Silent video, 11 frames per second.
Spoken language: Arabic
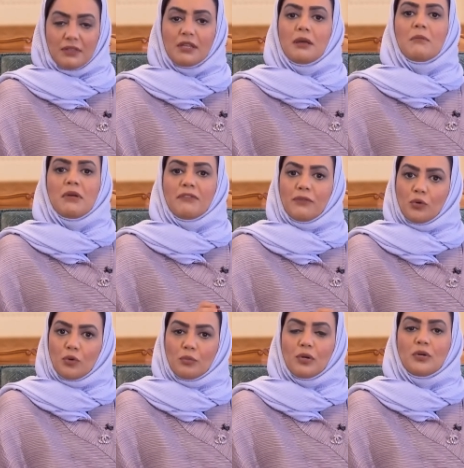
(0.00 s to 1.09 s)

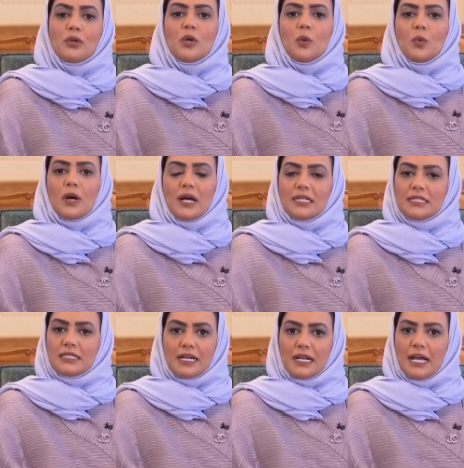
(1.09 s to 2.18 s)
مفهومه
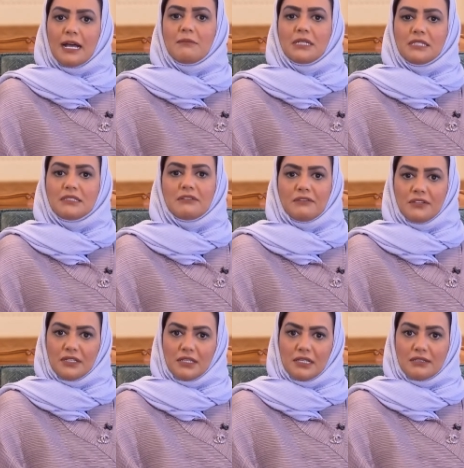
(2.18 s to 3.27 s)
والإدارة العامة
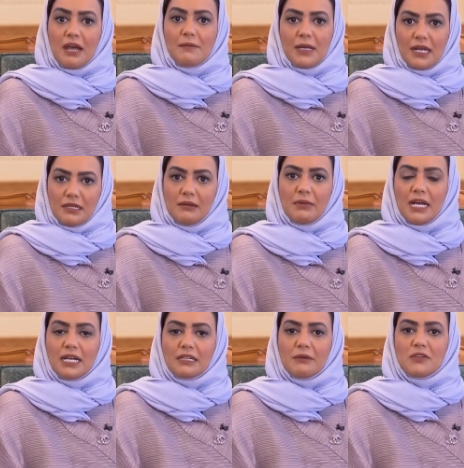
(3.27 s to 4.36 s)
للتنفيذ التابعة
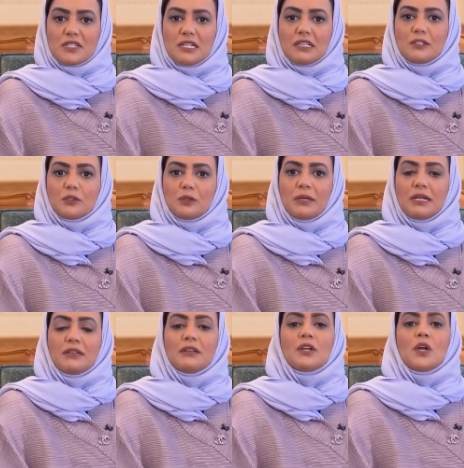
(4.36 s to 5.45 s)
للمحاكم في سلطنة عمان
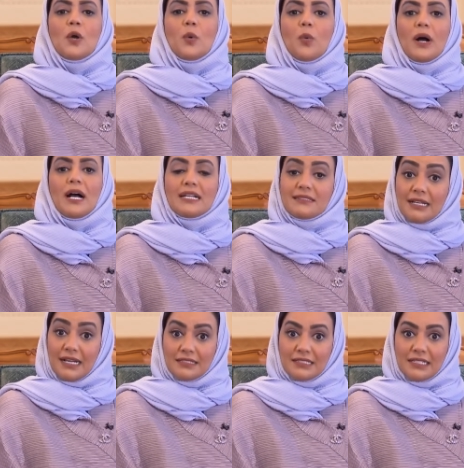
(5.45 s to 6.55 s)

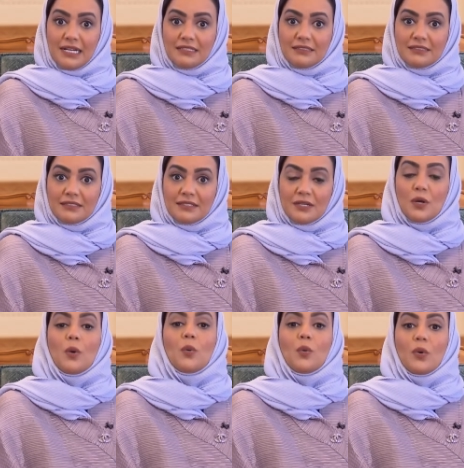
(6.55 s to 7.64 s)
والتحديات
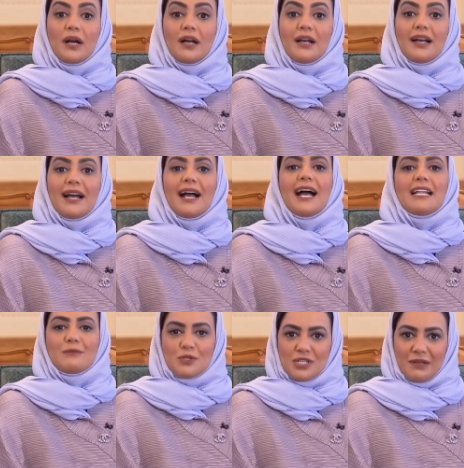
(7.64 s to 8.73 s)

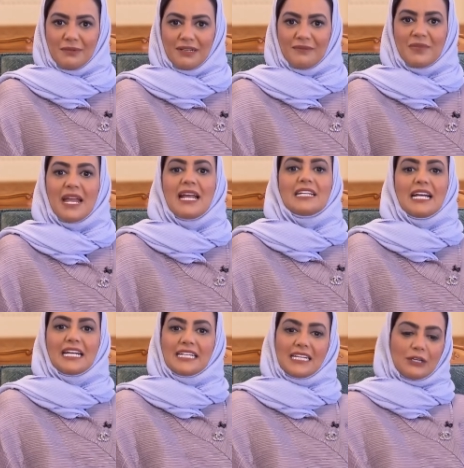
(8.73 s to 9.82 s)
والمستقبل
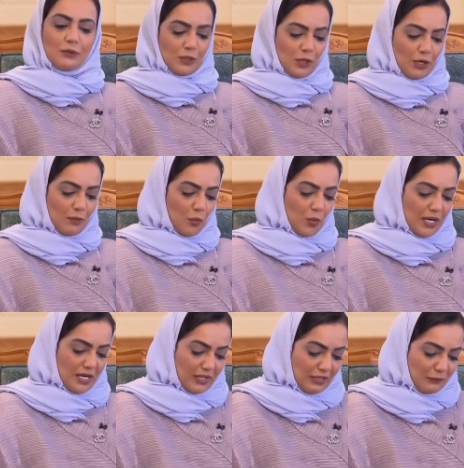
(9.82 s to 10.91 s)
نحييكم اليوم
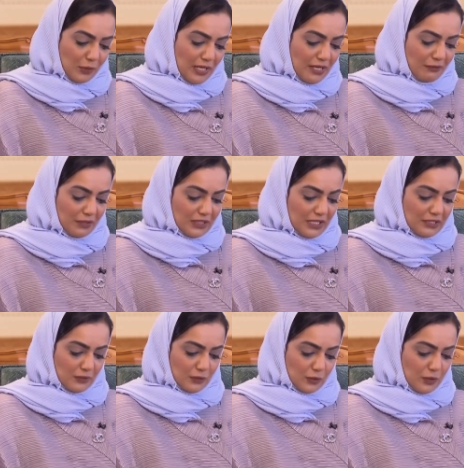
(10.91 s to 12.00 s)
وضيفنا فضيلة
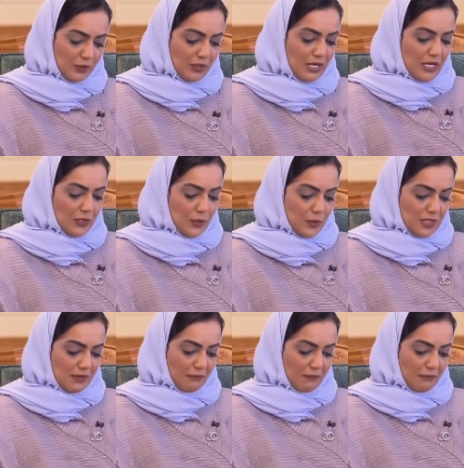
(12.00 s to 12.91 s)
الدكتور يوسف بن